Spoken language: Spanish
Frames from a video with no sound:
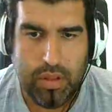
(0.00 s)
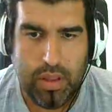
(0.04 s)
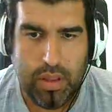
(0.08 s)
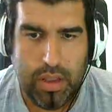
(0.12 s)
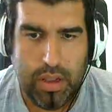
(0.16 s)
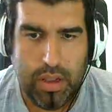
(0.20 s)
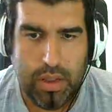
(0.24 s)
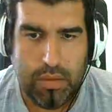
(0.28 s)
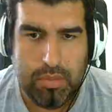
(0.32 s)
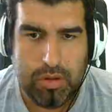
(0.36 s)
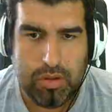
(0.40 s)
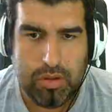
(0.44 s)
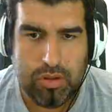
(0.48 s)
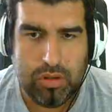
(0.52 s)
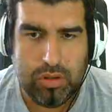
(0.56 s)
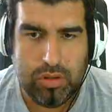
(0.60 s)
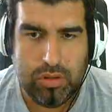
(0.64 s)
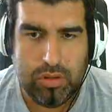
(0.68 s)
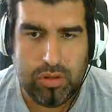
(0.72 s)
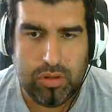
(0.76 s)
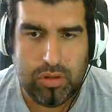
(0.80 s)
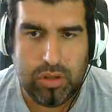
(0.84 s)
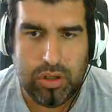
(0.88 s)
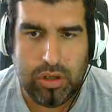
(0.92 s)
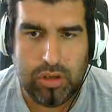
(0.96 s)
Ahí damos
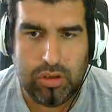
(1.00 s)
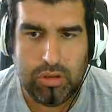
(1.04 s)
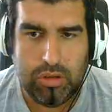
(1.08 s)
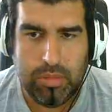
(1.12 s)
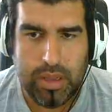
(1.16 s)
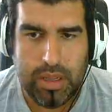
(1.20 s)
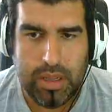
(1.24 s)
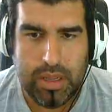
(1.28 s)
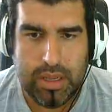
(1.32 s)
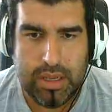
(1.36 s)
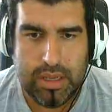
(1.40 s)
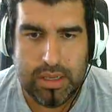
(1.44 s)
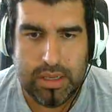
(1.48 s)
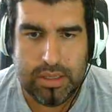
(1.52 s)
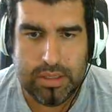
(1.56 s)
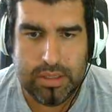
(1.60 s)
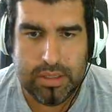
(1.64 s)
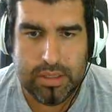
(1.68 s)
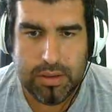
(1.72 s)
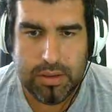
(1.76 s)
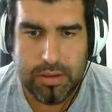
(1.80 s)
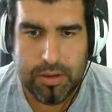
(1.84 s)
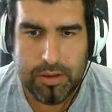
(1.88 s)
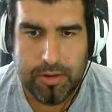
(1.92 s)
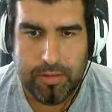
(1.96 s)
otro, tirito más.
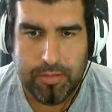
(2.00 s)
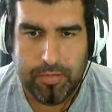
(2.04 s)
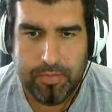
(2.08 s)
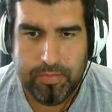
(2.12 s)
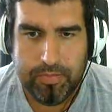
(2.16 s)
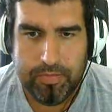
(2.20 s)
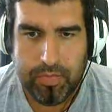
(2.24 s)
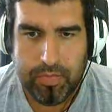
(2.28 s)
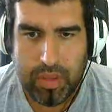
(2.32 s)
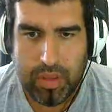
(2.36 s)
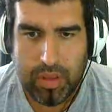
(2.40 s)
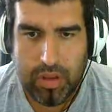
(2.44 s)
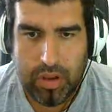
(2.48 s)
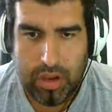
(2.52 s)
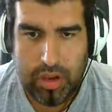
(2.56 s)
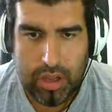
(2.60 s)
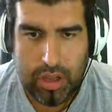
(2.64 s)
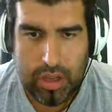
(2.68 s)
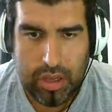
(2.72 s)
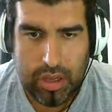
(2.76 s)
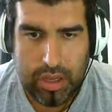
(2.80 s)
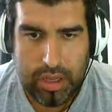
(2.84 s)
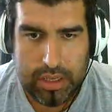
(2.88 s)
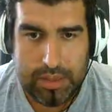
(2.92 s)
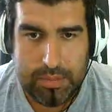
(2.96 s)

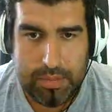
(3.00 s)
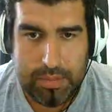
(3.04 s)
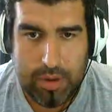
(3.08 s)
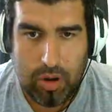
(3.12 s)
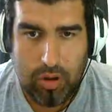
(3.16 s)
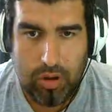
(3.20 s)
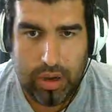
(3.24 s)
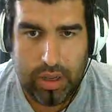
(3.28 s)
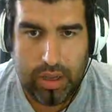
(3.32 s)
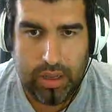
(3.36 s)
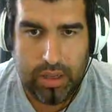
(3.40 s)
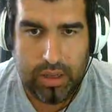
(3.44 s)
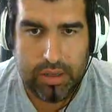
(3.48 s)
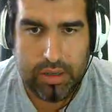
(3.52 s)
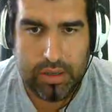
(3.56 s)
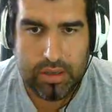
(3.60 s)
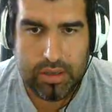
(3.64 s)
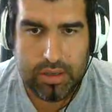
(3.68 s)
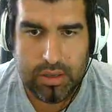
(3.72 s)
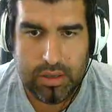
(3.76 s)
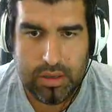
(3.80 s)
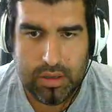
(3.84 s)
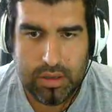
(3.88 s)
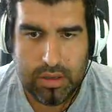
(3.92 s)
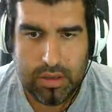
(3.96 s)
Es que se me ahoga, ¿eh?
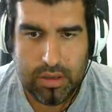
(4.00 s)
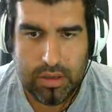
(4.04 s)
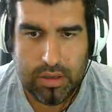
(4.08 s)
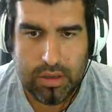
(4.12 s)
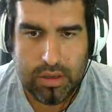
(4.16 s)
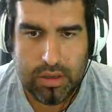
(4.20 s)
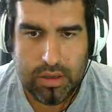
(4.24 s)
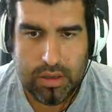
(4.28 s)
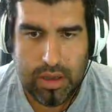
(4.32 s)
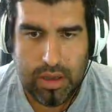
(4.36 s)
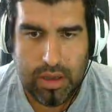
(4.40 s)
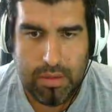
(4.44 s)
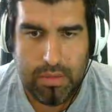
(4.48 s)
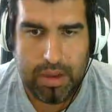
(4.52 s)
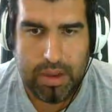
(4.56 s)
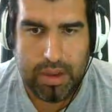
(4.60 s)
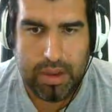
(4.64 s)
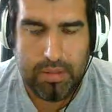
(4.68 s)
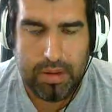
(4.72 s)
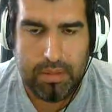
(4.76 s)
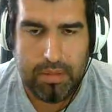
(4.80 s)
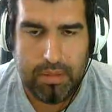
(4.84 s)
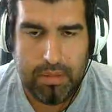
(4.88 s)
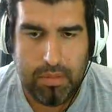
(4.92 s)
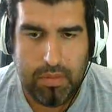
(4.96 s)
Ahí venga,
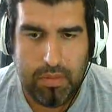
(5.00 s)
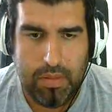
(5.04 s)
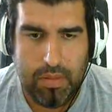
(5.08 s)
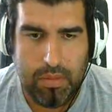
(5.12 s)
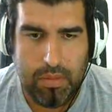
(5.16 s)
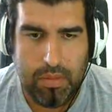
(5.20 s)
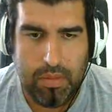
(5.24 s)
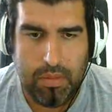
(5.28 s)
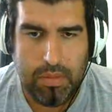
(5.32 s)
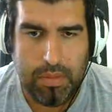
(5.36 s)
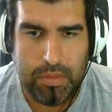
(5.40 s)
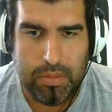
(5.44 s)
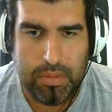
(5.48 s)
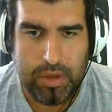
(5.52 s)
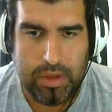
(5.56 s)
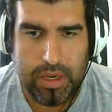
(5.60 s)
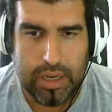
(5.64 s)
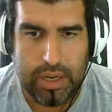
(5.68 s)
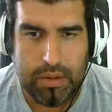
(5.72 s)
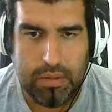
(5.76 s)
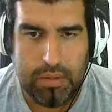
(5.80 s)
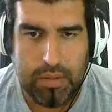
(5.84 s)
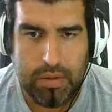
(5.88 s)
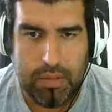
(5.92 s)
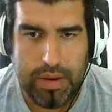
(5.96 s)
venga, vamos, vamos. Tienes
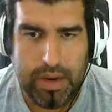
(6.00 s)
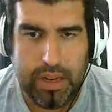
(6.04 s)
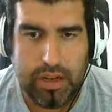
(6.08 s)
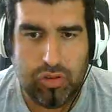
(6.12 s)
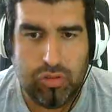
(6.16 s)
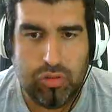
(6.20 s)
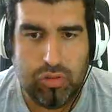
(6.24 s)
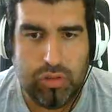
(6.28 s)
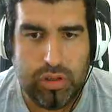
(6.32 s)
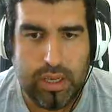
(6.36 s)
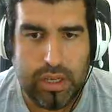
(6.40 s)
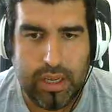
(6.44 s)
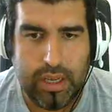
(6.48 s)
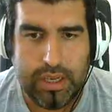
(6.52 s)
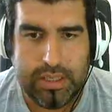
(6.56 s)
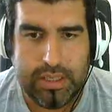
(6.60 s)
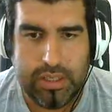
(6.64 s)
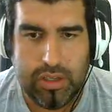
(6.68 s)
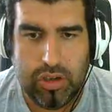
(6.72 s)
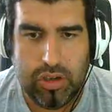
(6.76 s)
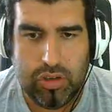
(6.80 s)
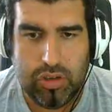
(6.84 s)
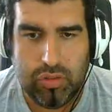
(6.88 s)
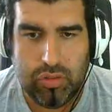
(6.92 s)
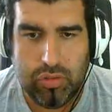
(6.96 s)
que volver. Es un T-Rex,
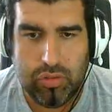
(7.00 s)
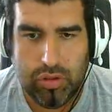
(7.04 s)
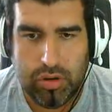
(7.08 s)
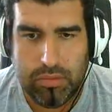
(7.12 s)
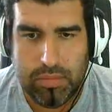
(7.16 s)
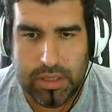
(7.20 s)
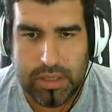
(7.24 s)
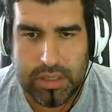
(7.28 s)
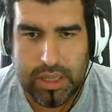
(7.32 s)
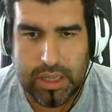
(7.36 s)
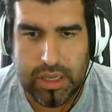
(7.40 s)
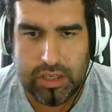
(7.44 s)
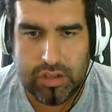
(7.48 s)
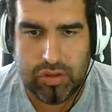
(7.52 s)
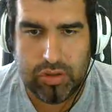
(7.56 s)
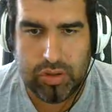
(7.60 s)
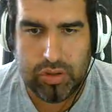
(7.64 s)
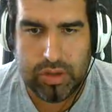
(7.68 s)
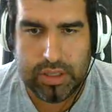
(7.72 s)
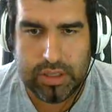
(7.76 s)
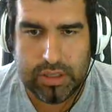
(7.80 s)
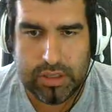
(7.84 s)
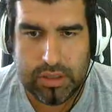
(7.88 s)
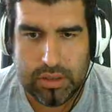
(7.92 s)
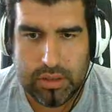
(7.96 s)
tío. Es un combate. Eso
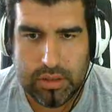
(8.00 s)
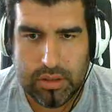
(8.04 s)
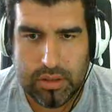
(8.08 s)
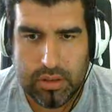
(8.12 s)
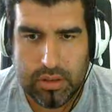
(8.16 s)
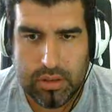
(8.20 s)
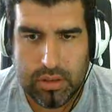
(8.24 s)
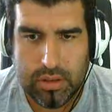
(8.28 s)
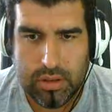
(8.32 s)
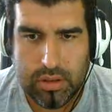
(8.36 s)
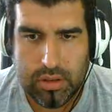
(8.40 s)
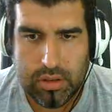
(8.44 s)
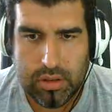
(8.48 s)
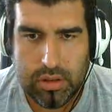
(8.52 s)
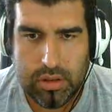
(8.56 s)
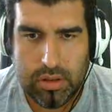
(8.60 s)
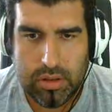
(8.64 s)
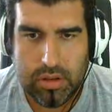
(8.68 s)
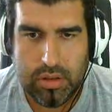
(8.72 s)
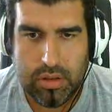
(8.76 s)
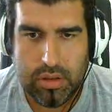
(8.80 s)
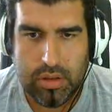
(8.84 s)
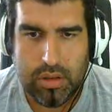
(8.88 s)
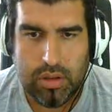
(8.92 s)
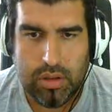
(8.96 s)
es.
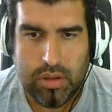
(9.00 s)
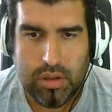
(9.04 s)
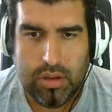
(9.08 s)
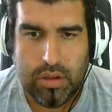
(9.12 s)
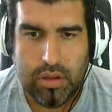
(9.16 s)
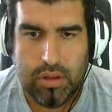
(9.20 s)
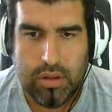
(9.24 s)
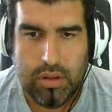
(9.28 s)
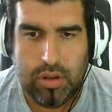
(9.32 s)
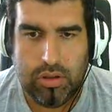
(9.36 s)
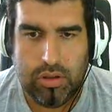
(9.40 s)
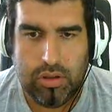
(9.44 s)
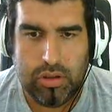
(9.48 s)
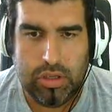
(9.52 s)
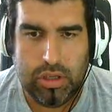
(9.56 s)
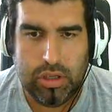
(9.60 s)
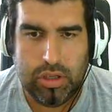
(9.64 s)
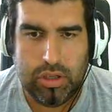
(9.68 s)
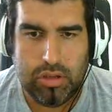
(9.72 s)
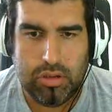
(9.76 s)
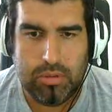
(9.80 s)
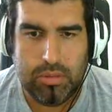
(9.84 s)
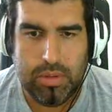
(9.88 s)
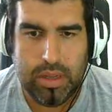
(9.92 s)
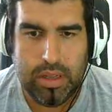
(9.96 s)
Otro
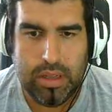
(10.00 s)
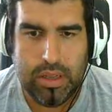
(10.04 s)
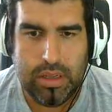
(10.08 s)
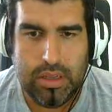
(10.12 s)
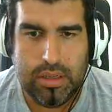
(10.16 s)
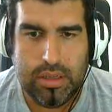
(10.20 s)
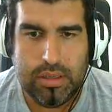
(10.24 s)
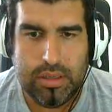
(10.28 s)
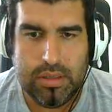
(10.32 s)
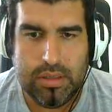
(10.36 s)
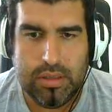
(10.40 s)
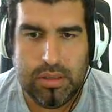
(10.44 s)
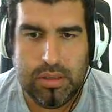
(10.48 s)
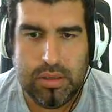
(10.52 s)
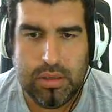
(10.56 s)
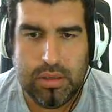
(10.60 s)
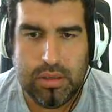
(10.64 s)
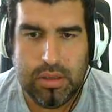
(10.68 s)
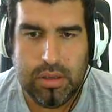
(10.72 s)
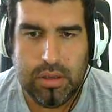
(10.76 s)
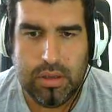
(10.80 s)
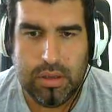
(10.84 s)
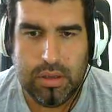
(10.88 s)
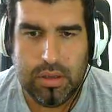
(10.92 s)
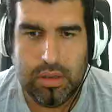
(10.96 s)
tirito más.
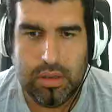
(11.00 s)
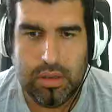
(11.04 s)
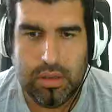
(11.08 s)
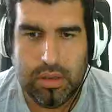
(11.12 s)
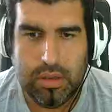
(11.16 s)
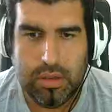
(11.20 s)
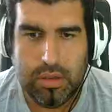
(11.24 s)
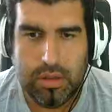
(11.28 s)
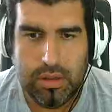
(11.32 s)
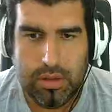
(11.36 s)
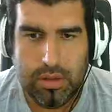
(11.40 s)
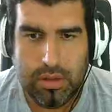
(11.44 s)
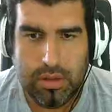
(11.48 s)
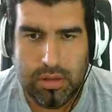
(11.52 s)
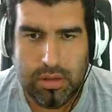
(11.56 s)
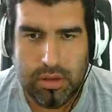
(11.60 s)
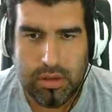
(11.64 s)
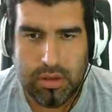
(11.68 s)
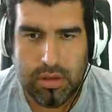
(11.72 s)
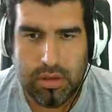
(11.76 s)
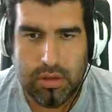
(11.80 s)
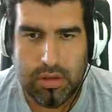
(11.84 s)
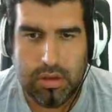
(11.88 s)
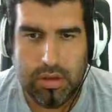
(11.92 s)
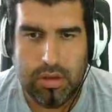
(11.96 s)

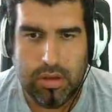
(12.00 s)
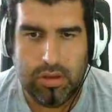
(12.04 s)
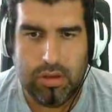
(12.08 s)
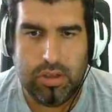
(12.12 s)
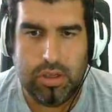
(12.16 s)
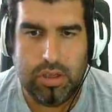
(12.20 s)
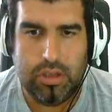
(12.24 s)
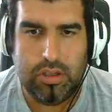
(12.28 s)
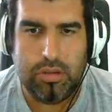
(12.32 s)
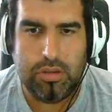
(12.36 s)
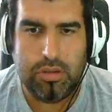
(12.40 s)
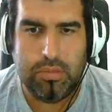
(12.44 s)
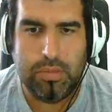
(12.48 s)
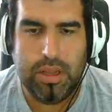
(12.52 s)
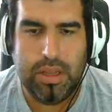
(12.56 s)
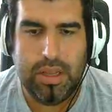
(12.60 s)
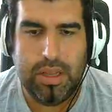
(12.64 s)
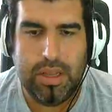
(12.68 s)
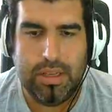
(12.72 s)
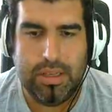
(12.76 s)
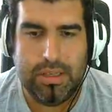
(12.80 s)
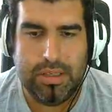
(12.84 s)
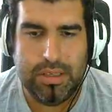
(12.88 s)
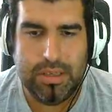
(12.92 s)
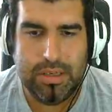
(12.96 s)
Otro tirito
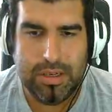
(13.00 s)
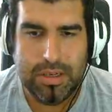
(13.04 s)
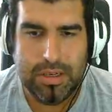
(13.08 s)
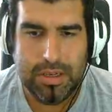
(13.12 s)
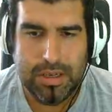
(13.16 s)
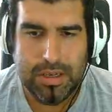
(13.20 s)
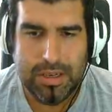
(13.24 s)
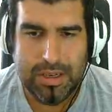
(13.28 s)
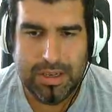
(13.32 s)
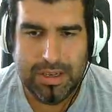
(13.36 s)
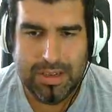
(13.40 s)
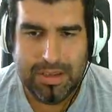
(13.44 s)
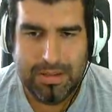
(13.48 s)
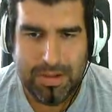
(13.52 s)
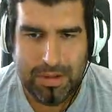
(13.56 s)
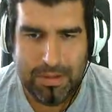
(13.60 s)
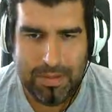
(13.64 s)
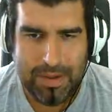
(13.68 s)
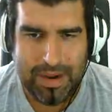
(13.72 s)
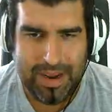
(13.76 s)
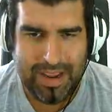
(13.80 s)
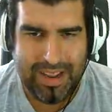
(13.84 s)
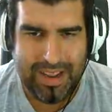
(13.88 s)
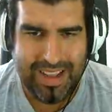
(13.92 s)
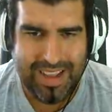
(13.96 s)
más. Mira,
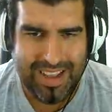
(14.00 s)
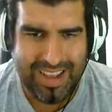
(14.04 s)
mira.